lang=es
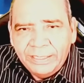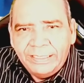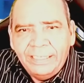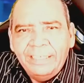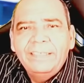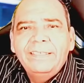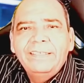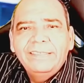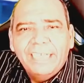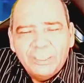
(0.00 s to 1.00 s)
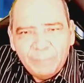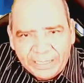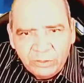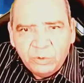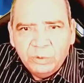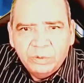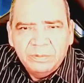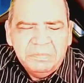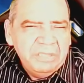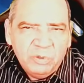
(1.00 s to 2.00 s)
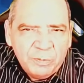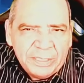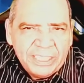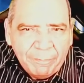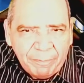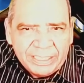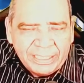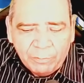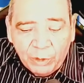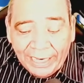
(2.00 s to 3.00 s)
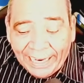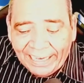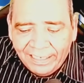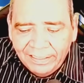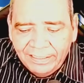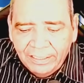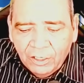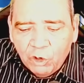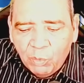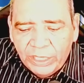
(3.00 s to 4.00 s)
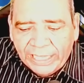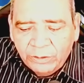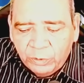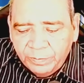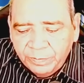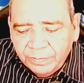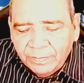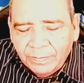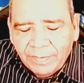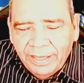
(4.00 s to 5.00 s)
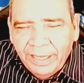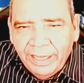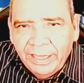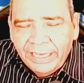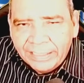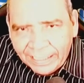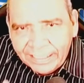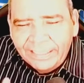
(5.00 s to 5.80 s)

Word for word: es decir, te las presto. Es una especie de préstamo legal, comodato. Eh, ya se las